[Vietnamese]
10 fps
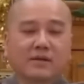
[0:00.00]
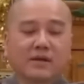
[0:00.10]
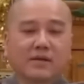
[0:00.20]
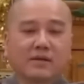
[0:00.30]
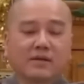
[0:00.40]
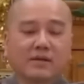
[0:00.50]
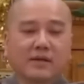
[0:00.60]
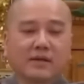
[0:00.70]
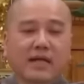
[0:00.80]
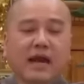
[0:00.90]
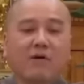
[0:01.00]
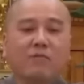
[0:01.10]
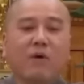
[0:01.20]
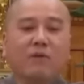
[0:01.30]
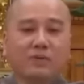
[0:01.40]
à, à thao
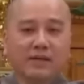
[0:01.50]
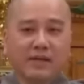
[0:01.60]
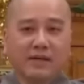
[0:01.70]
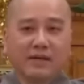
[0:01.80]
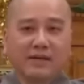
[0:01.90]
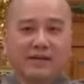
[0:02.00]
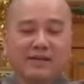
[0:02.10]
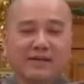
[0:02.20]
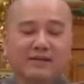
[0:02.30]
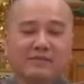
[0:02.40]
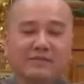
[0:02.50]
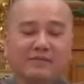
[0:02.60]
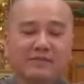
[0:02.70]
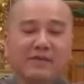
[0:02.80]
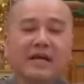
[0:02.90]
bồn gì đó thì
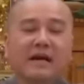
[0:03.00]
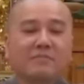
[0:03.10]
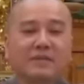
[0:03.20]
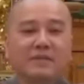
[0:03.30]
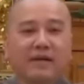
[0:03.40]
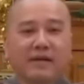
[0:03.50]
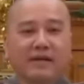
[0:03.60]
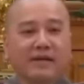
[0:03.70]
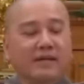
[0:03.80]
phiên âm như vậy